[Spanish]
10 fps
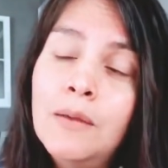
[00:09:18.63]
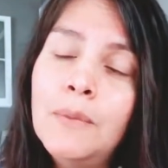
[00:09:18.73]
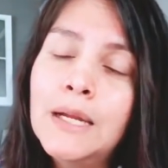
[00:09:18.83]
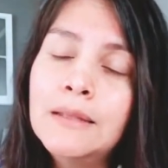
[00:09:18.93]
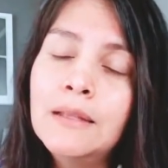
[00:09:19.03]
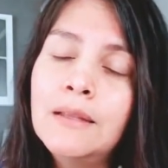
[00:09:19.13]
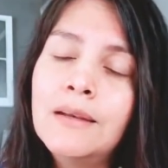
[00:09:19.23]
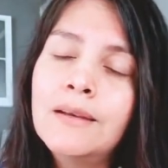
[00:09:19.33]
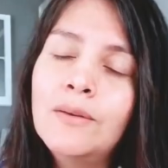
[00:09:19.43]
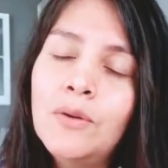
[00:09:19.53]
Van a
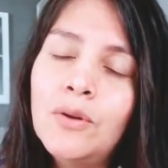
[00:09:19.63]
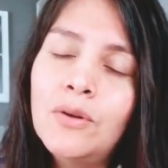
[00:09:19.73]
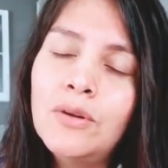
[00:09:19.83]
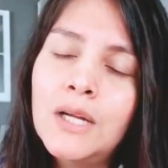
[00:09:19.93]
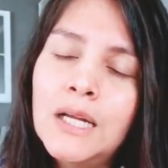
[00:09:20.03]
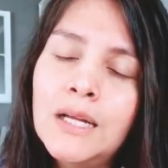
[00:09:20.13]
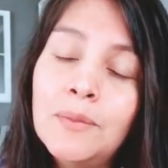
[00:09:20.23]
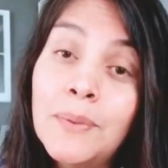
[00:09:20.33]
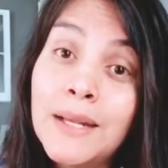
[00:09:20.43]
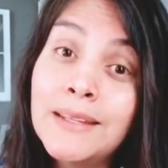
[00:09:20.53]
tener ah,
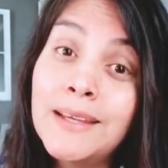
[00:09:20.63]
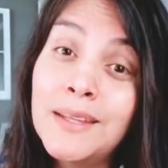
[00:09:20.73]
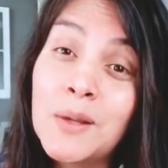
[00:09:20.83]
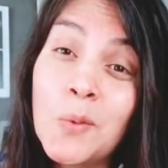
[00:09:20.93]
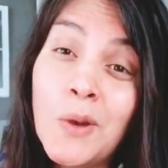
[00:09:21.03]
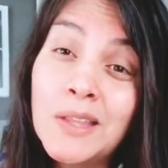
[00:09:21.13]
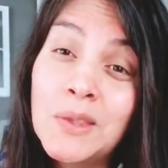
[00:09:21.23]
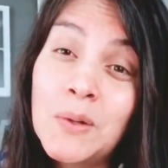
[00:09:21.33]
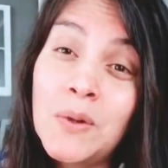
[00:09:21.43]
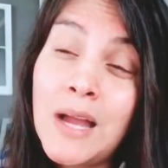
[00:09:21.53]
práctica de
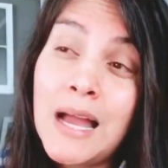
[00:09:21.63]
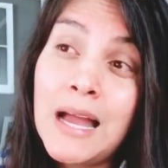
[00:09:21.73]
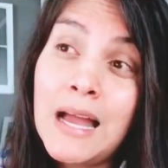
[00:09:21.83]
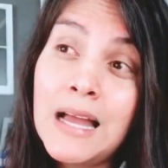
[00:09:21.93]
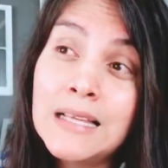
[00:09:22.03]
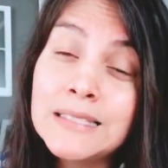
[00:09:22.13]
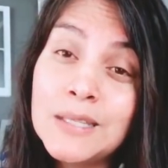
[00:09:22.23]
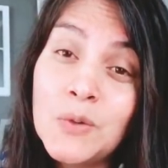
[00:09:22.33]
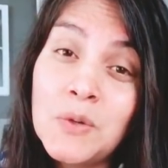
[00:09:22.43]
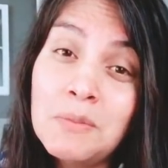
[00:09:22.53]
4 a
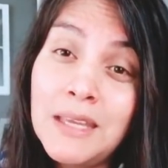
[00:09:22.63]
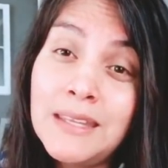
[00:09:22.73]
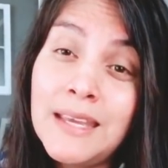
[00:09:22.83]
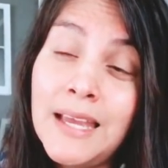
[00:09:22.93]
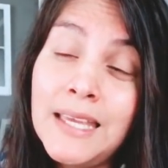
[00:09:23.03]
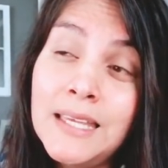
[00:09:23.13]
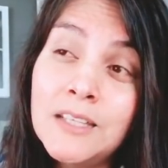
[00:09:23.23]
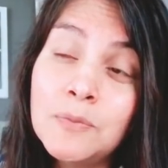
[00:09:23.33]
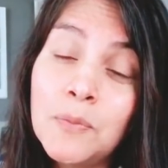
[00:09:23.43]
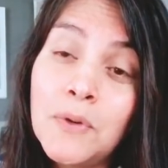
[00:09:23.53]
5 y media y
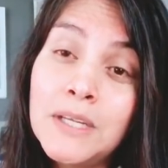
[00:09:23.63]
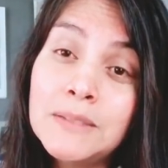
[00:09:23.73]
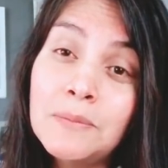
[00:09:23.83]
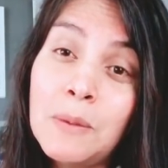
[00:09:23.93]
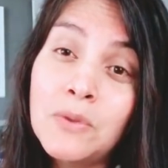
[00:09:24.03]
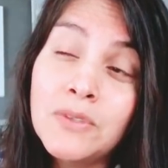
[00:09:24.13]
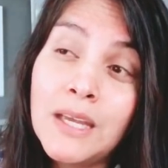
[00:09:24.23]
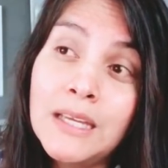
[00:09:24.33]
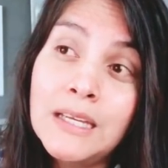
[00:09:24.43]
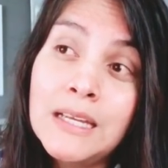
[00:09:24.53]
después vamos a
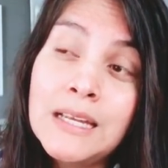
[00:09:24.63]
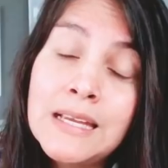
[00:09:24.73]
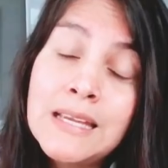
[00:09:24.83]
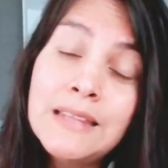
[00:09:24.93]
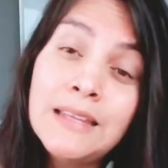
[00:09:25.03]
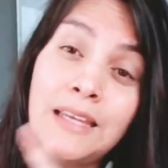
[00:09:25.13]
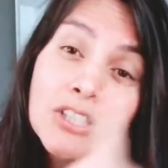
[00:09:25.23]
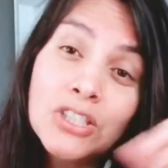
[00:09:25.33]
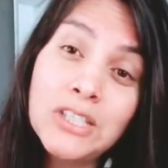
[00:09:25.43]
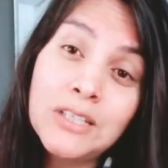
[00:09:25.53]
ir
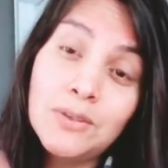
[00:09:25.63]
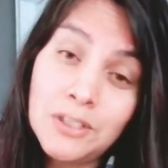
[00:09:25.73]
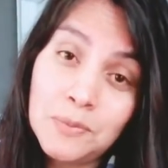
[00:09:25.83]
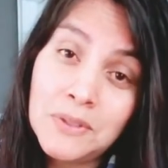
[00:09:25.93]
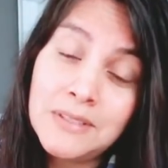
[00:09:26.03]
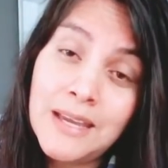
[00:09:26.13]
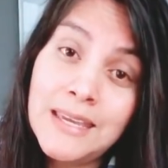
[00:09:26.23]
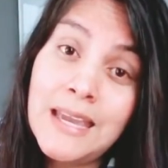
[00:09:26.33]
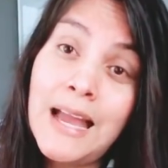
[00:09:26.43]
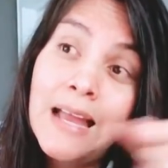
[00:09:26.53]
derechito después de
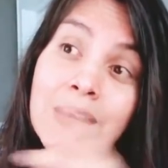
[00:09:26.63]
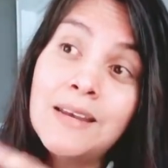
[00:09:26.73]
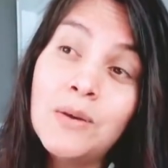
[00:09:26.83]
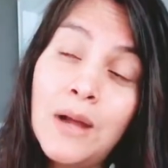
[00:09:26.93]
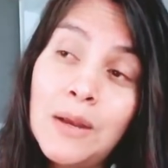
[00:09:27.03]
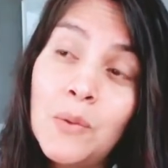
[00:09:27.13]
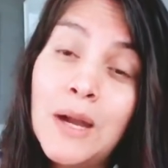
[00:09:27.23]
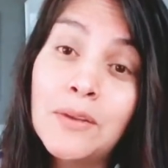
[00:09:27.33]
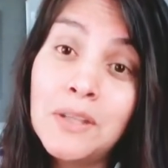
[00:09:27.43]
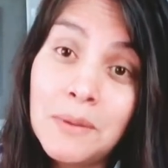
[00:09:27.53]
ahí al, al,
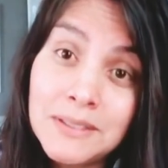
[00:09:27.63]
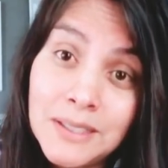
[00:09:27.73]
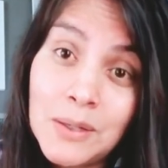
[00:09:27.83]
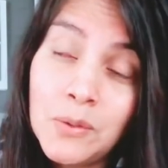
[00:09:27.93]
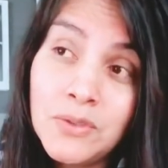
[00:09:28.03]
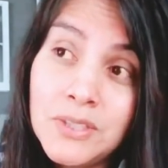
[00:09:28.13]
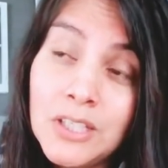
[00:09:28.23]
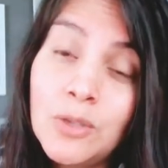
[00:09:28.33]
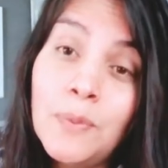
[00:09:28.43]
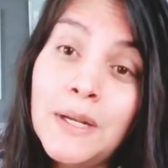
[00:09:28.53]
lugar donde va a ser el
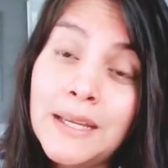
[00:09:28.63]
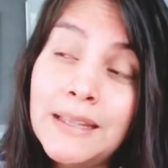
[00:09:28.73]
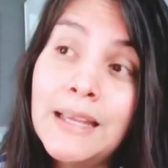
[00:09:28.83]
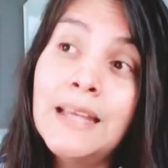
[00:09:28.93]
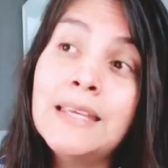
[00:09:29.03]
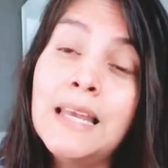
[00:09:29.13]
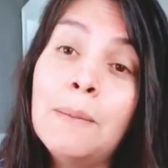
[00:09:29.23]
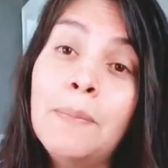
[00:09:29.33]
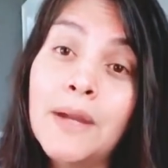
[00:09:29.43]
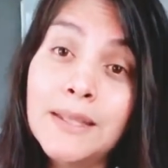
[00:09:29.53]
concierto para que tengan ya
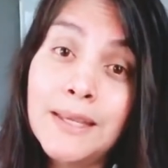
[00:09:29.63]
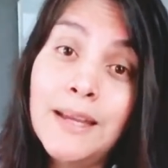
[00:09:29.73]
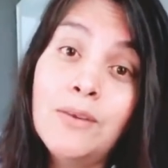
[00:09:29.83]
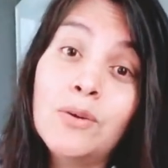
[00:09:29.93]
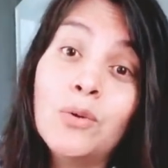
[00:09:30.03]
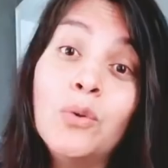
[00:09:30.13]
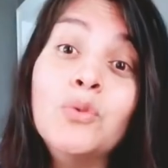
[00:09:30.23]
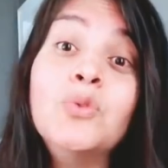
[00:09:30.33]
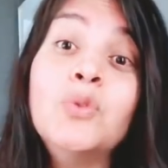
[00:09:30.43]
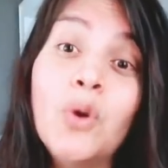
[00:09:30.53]
la práctica, yo creo,
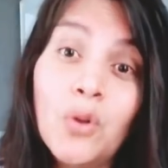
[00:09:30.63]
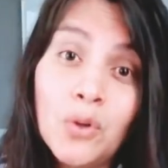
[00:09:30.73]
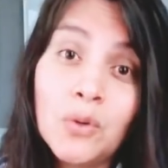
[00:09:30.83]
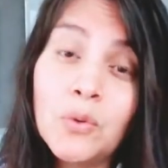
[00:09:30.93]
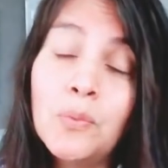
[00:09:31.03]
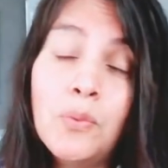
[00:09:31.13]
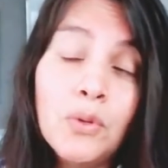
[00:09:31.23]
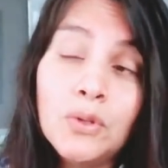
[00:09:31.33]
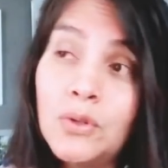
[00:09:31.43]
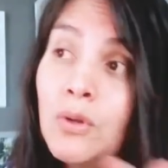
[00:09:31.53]
con todo el grupo
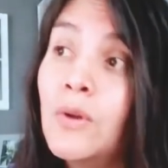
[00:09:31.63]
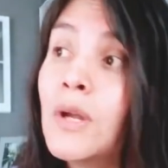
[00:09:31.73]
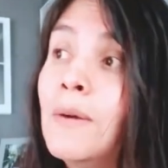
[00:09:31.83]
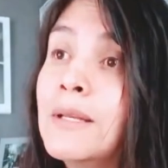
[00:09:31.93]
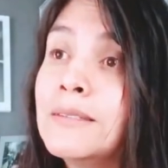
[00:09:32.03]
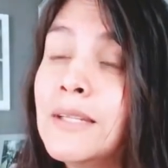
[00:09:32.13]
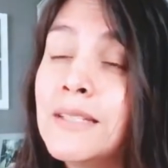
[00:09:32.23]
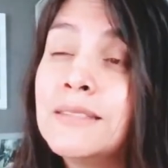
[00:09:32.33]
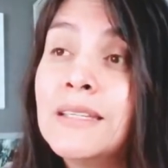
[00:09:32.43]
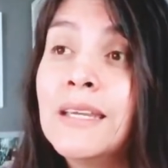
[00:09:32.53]
y todo lo que va a hacer.
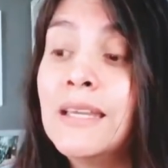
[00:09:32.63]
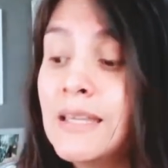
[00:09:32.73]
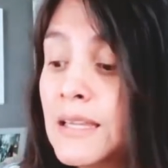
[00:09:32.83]
Así que